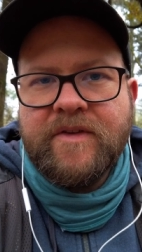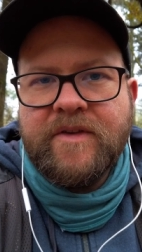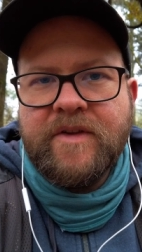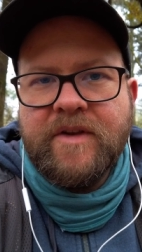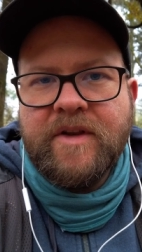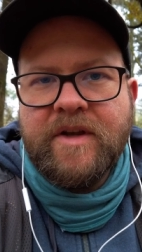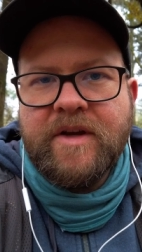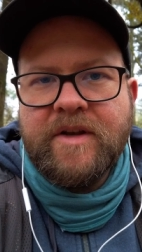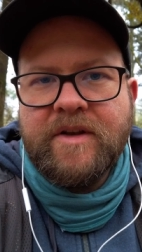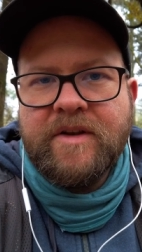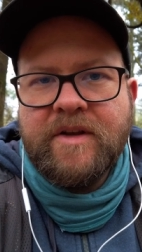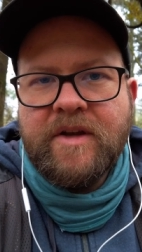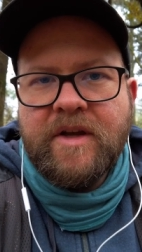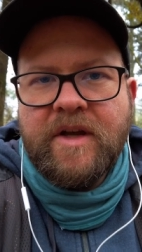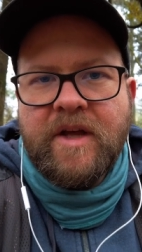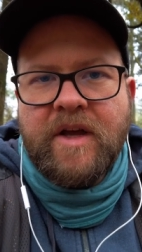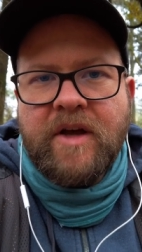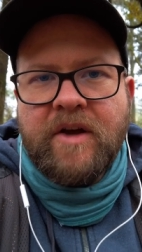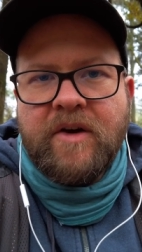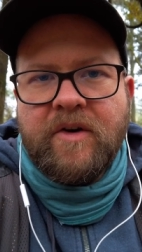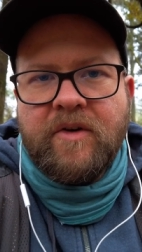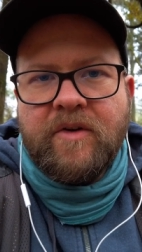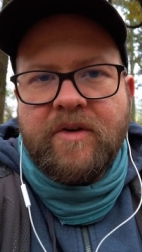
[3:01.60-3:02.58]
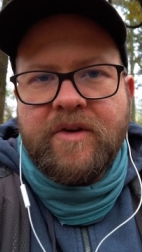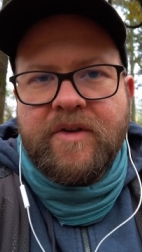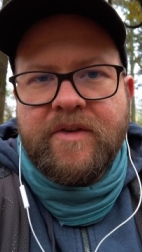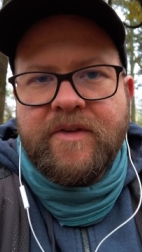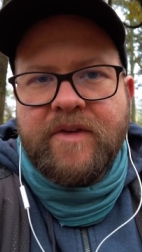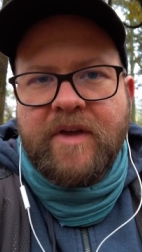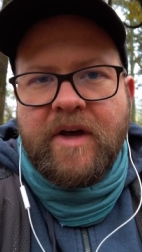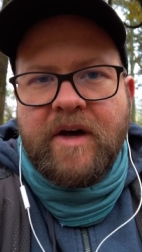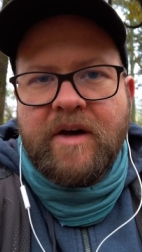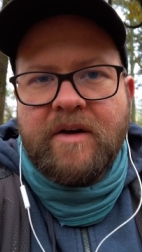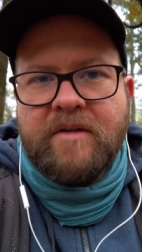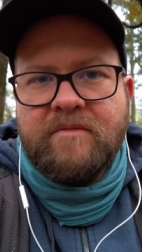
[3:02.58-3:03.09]
faszinierend. Und das
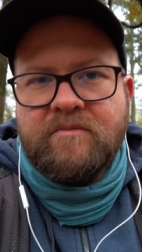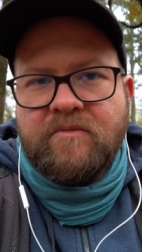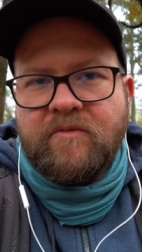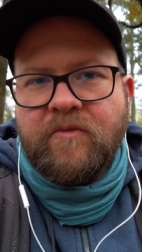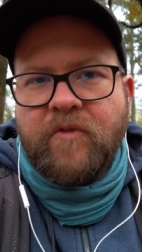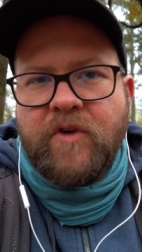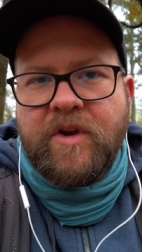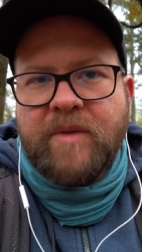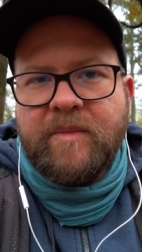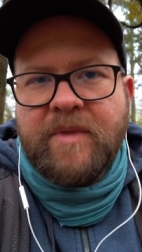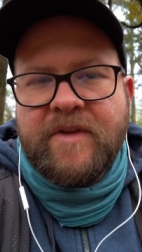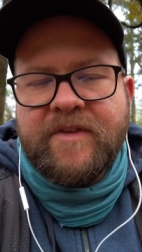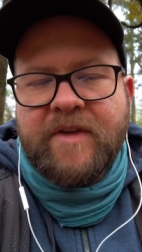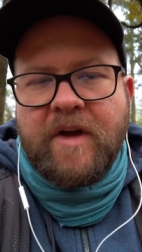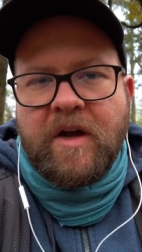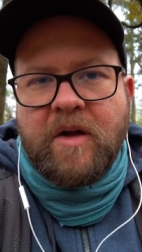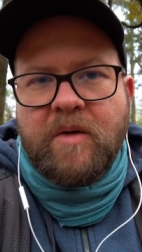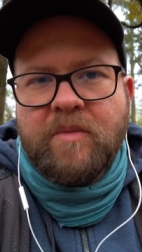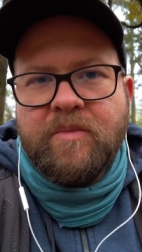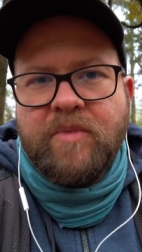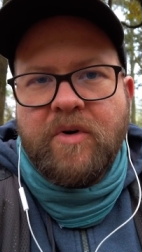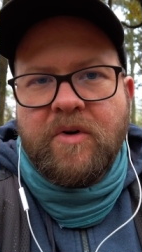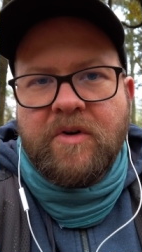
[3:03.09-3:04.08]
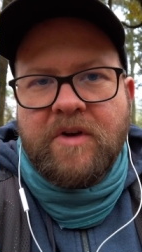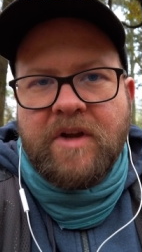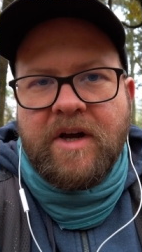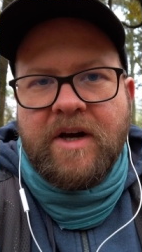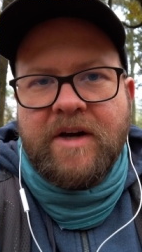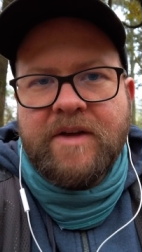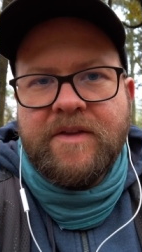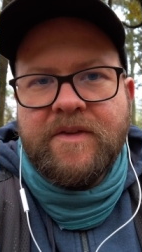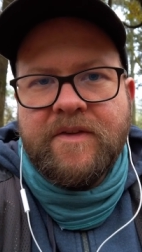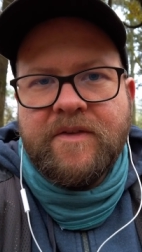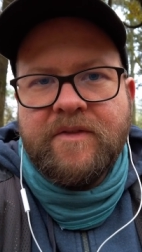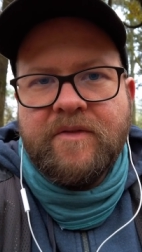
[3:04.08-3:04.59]
ist, würde ich mal sagen, Punkt
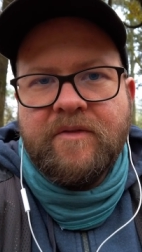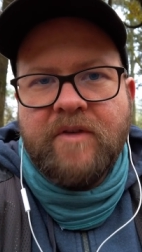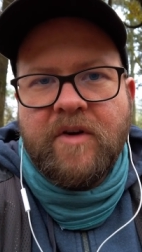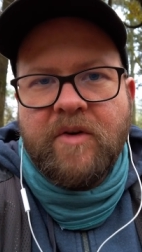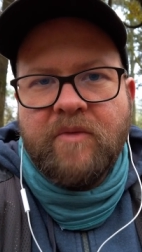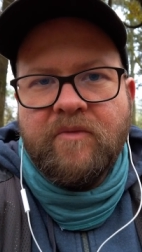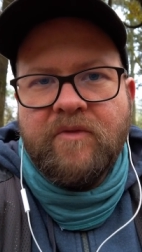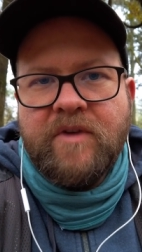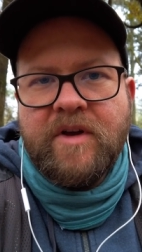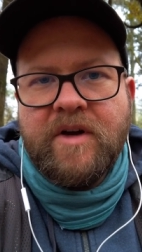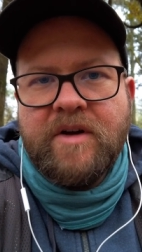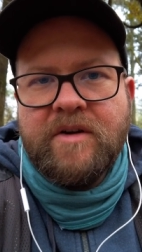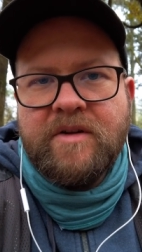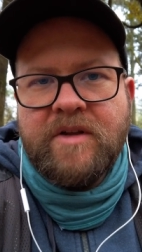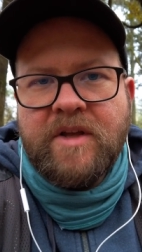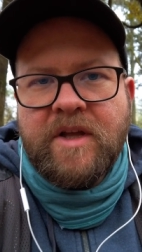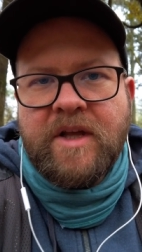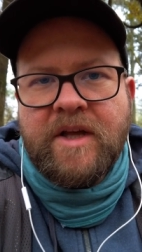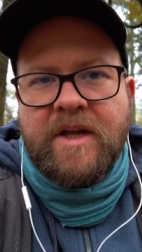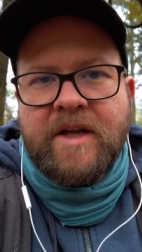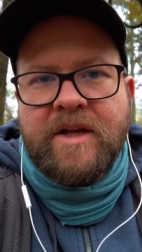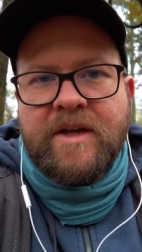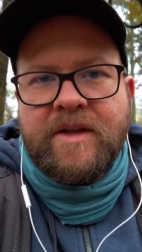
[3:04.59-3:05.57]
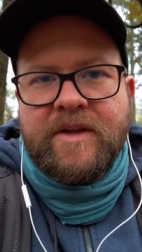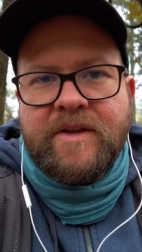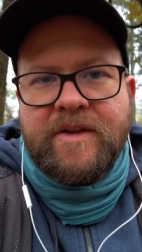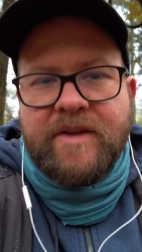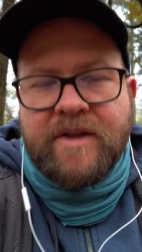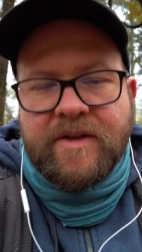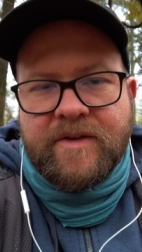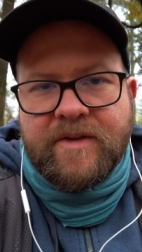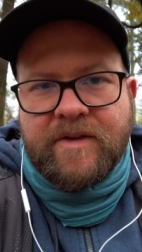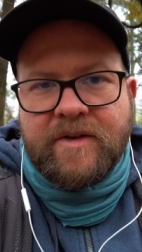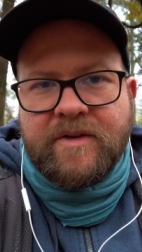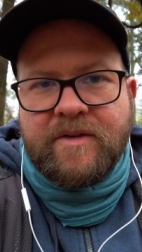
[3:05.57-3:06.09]
1, warum wir hier